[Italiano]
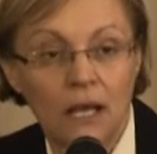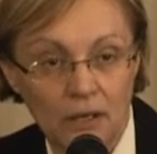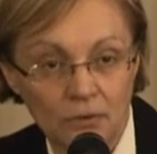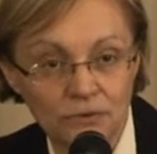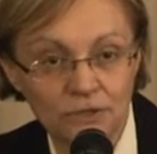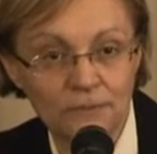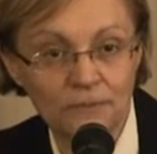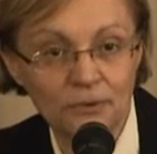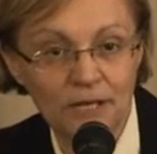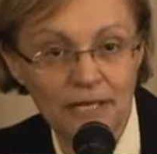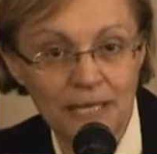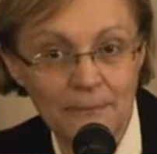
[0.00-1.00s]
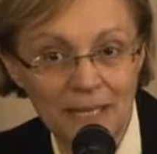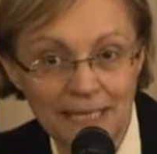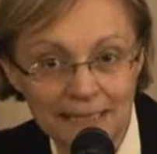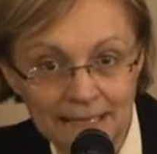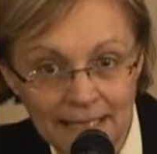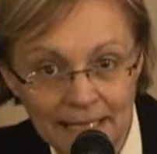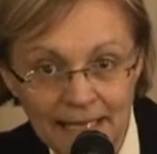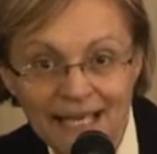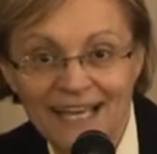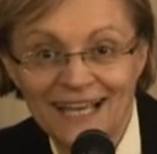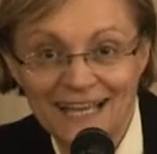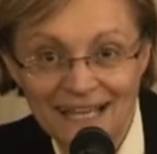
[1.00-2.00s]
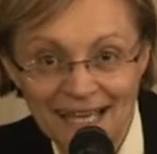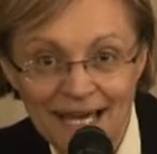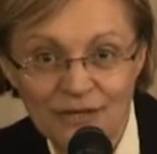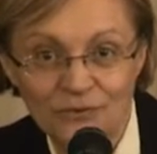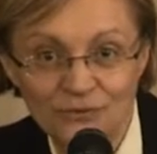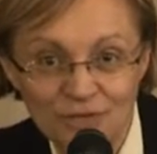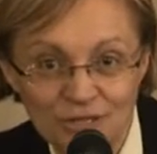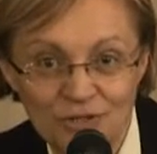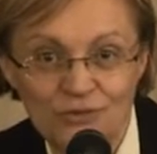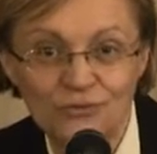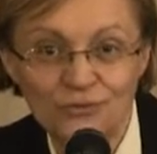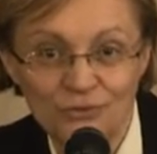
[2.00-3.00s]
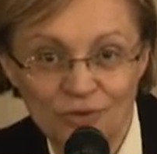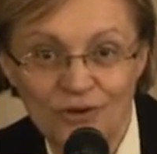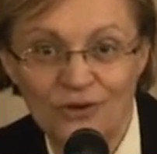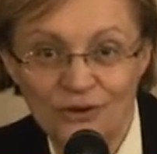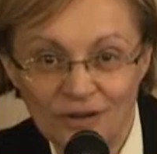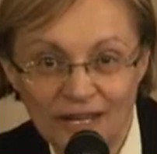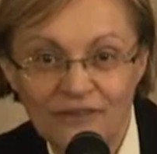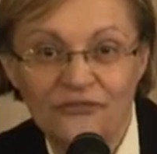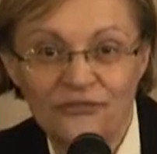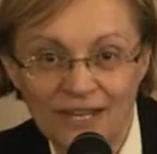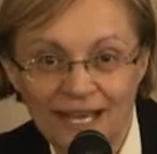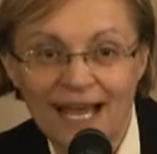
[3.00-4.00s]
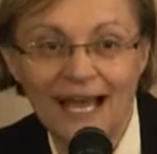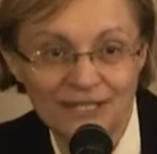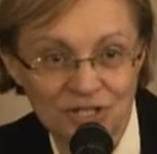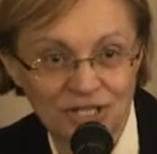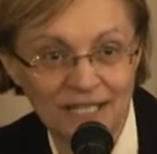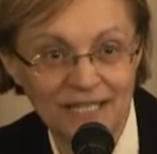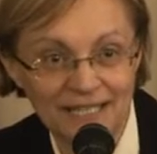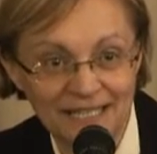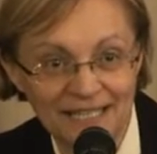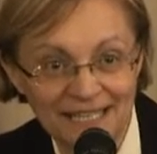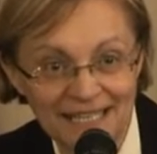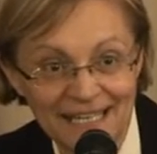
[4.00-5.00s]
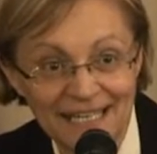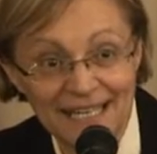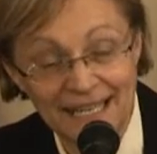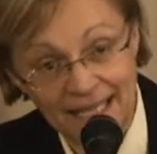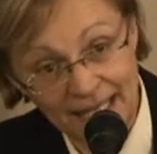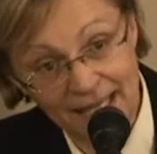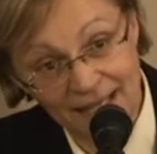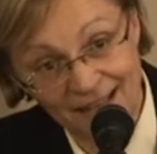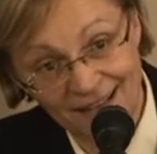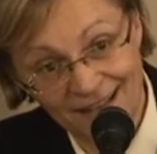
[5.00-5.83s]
e contemporaneamente creare un tessuto efficace e